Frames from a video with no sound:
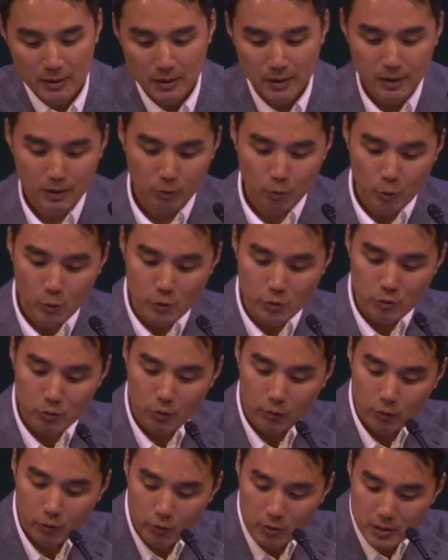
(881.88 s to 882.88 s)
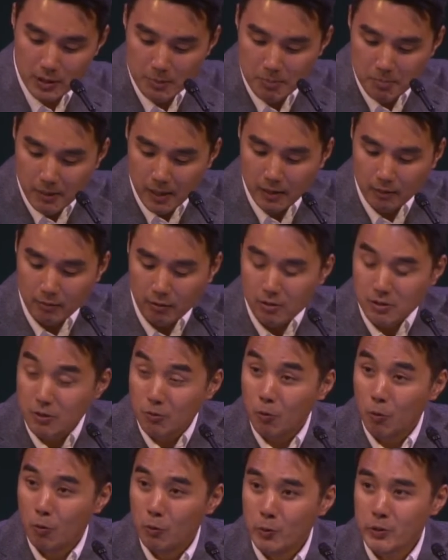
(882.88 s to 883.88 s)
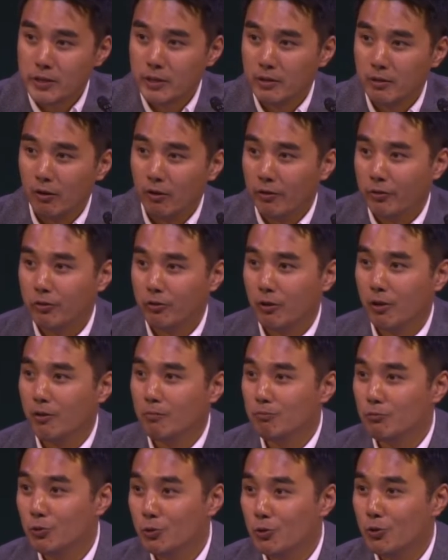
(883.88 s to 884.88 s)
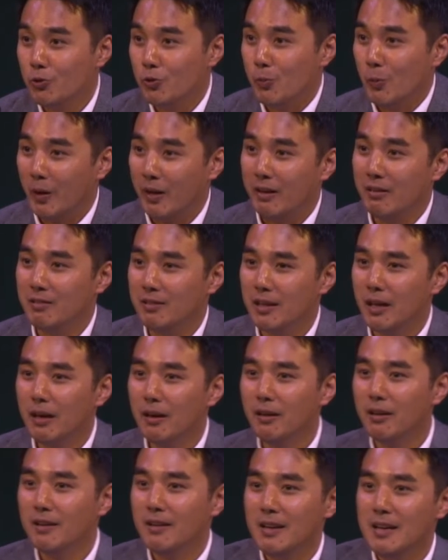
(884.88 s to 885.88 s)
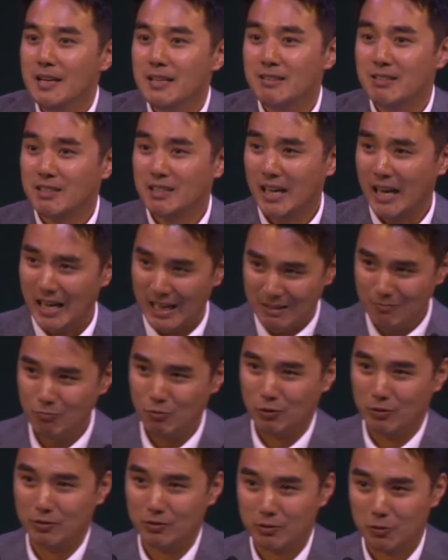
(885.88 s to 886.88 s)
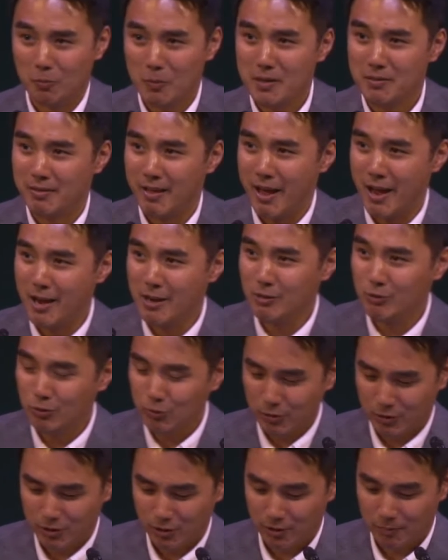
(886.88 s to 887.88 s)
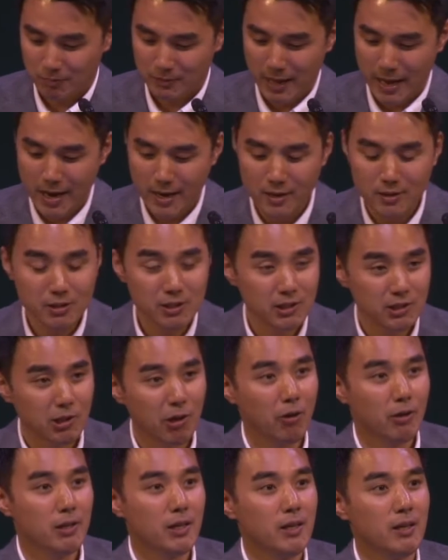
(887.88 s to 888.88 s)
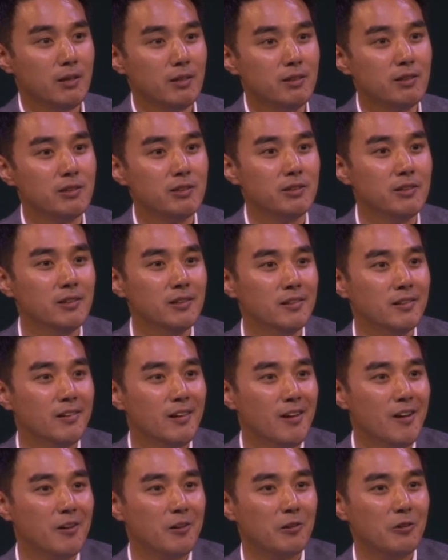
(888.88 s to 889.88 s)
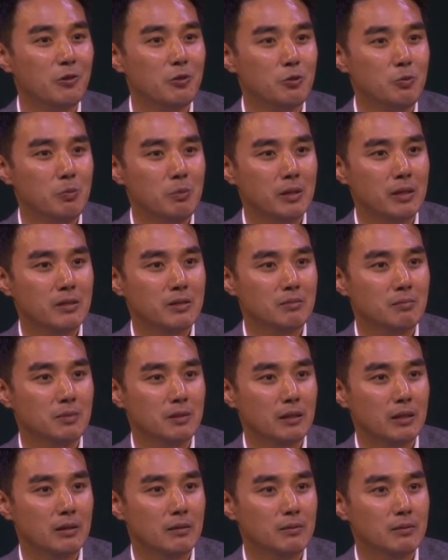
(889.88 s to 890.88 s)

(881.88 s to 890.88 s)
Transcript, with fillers: 예, 동쪽으로 10마일 떨어진 골로새는 어떤 물로 유명했느냐? 찬물 정말 냉수처럼 냉천이 흐르는 걸로 유명했습니다.